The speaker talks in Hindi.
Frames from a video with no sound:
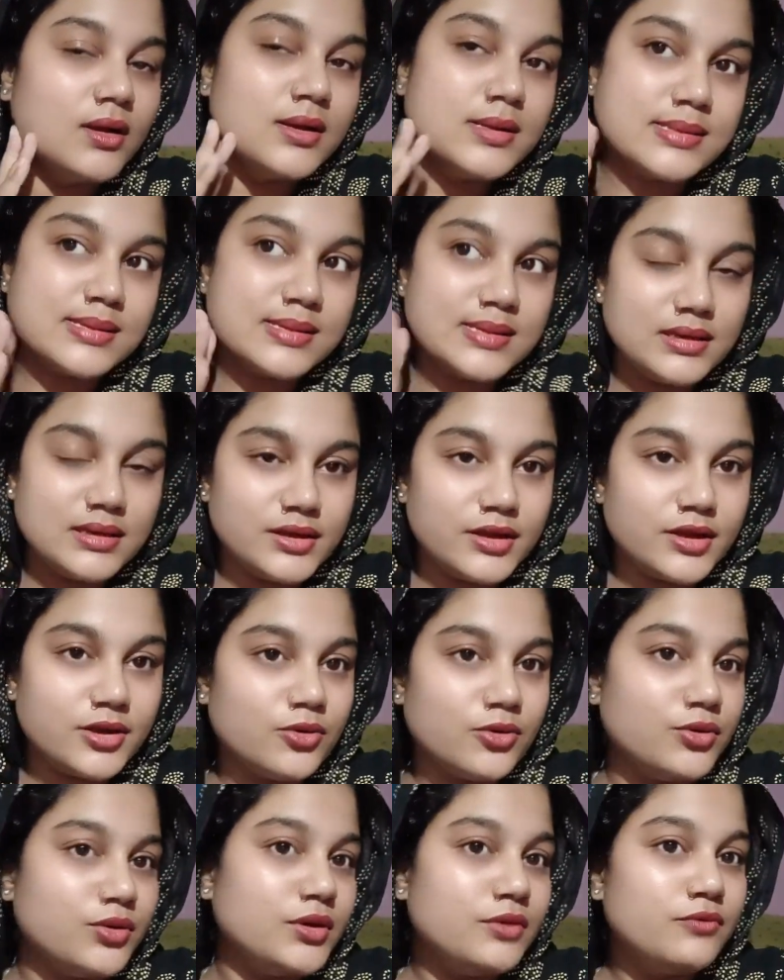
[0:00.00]
स्किन केयर
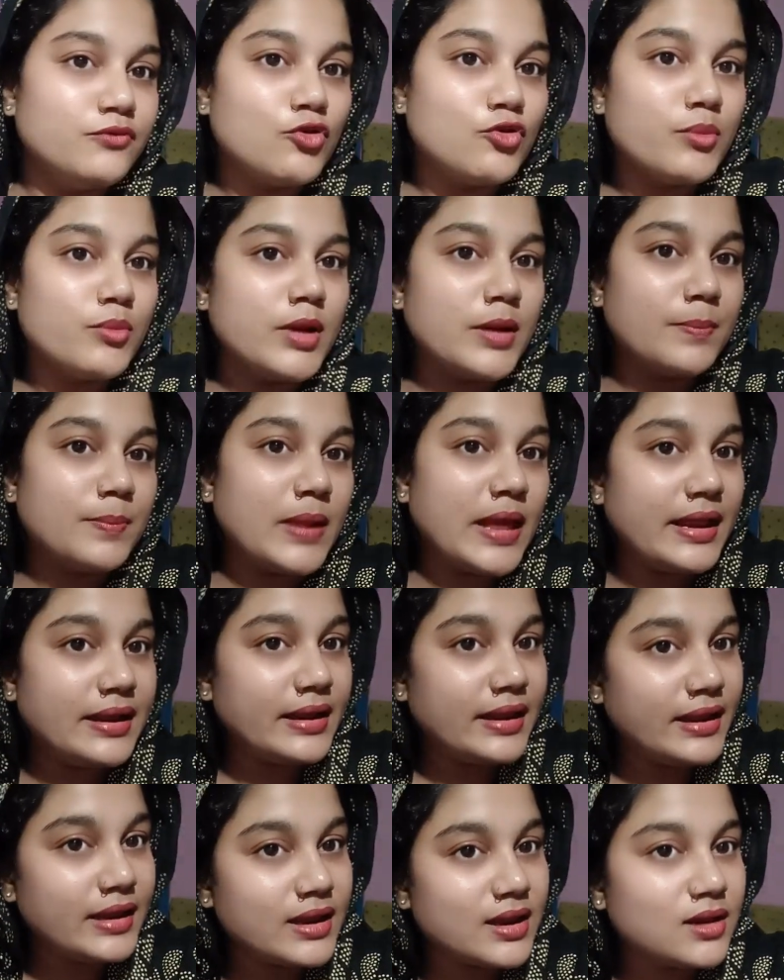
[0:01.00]
रूटीन वो मैं अप्लाई
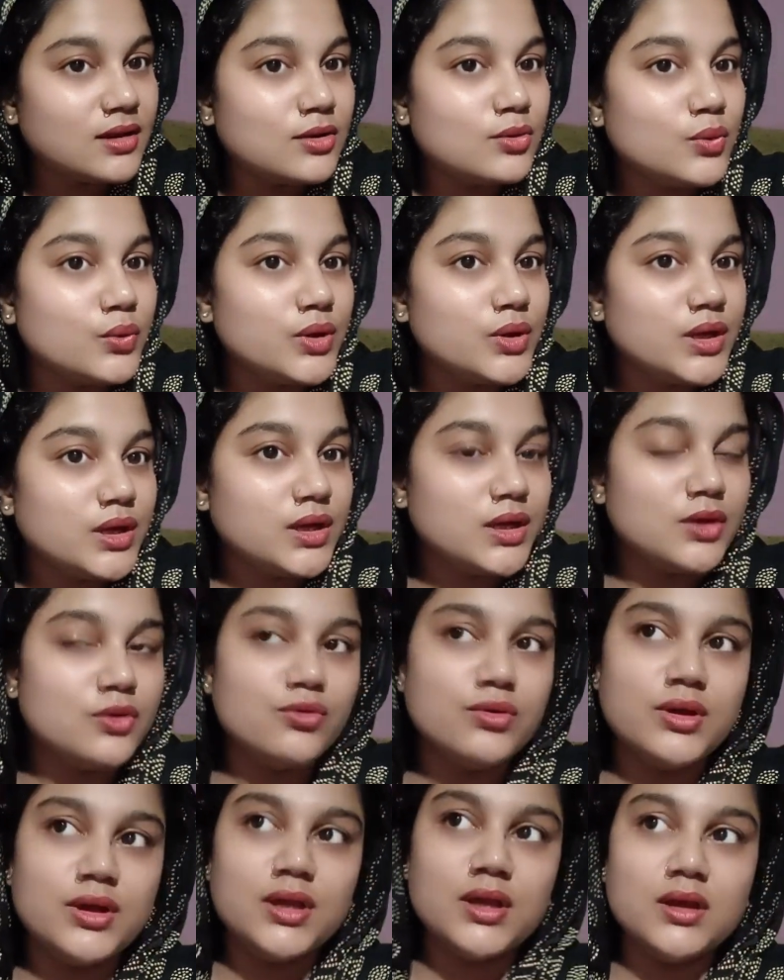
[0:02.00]
नहीं करूँगी
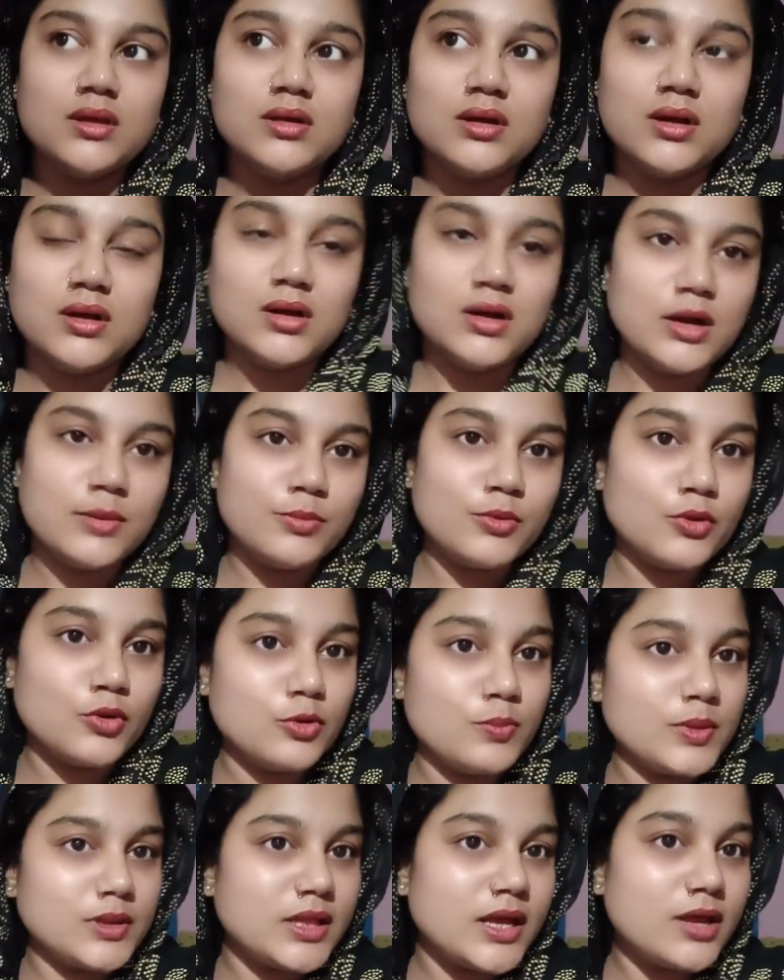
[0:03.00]
क्योंकि आप लोगों को
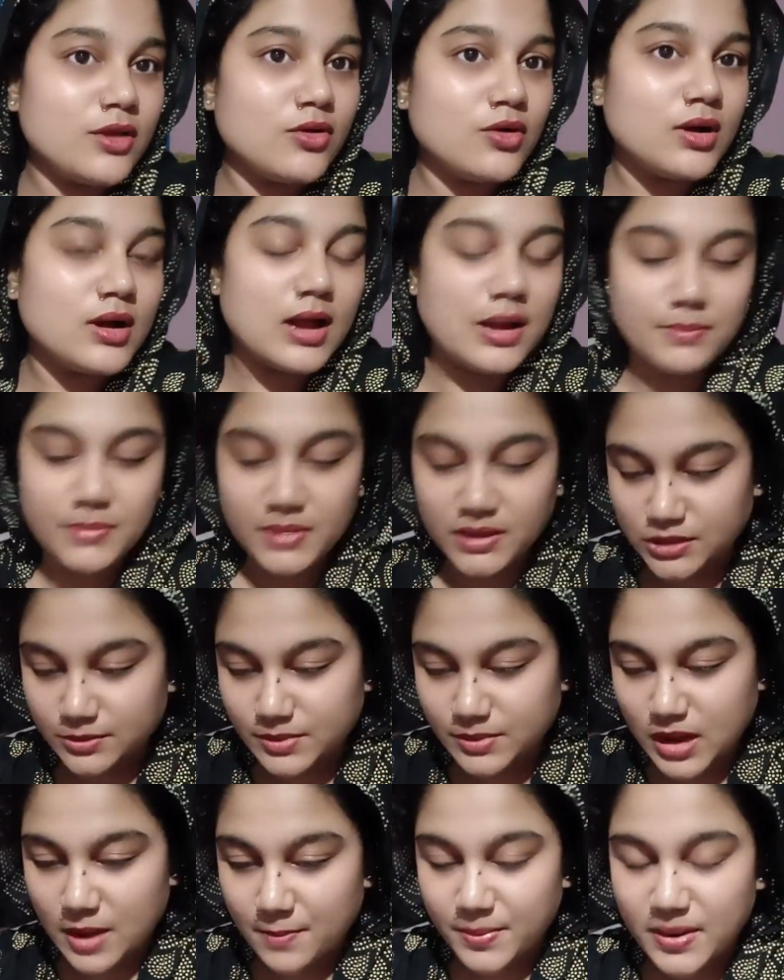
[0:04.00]
पता ही होगा मैं जब
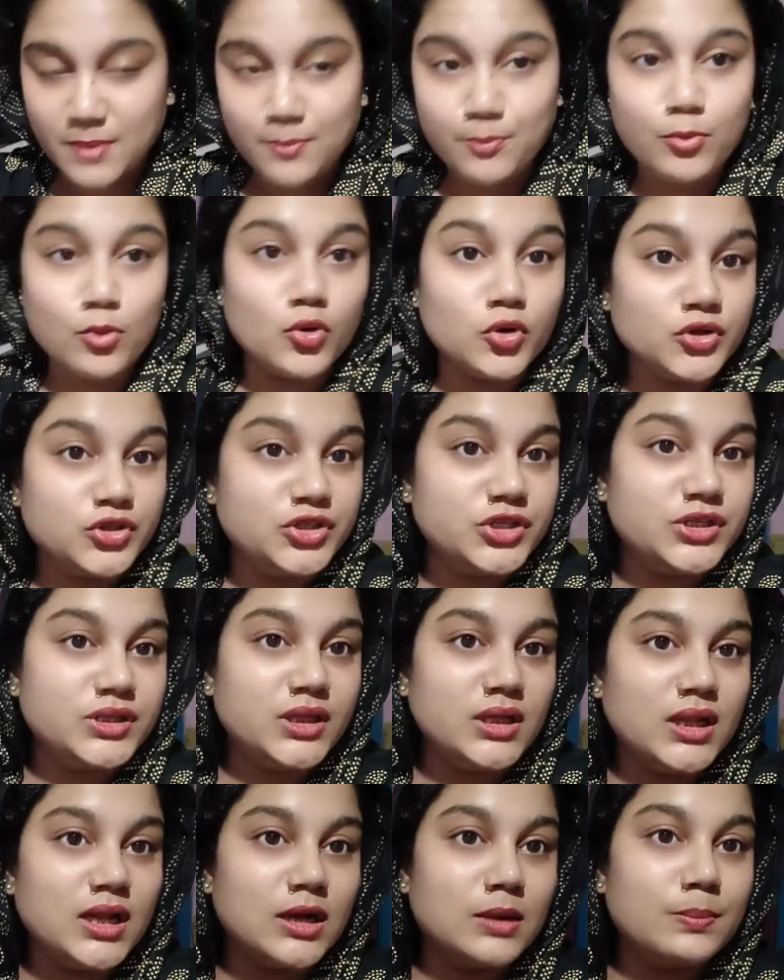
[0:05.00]
यहाँ पे पहुँची थी
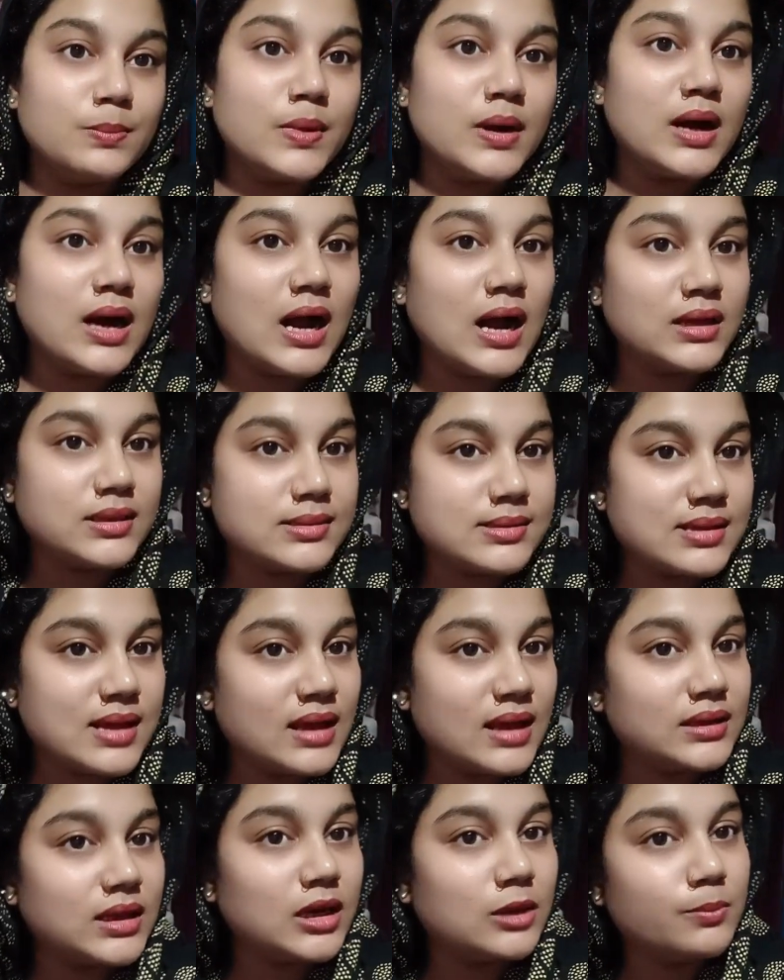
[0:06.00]
लगभग
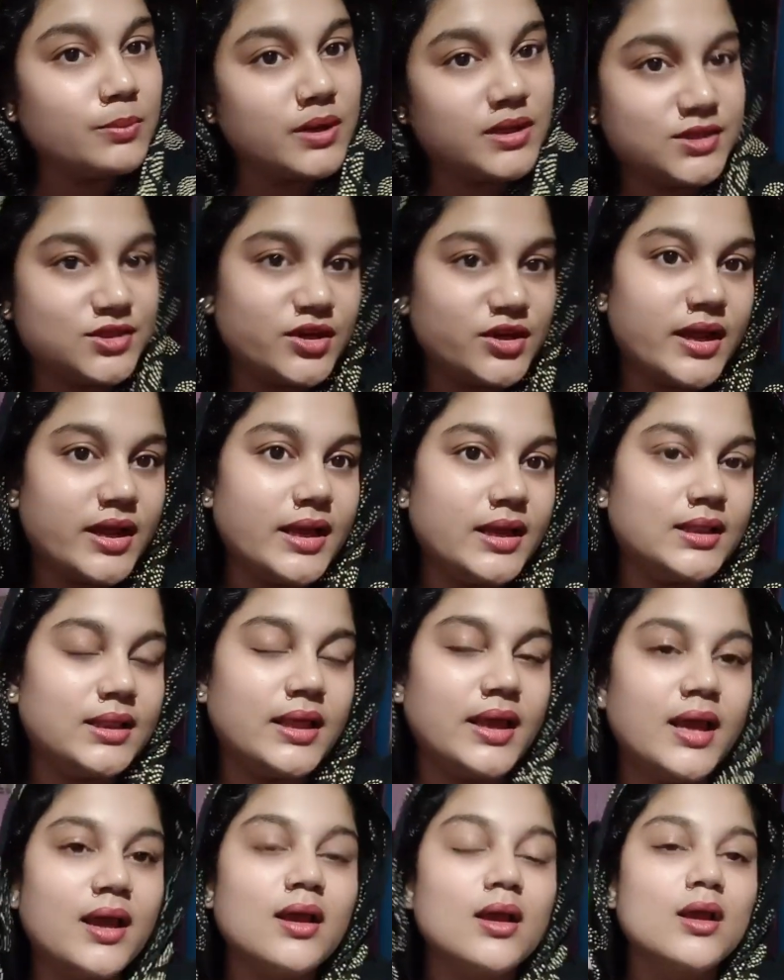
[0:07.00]
सात आठ बज रहे थे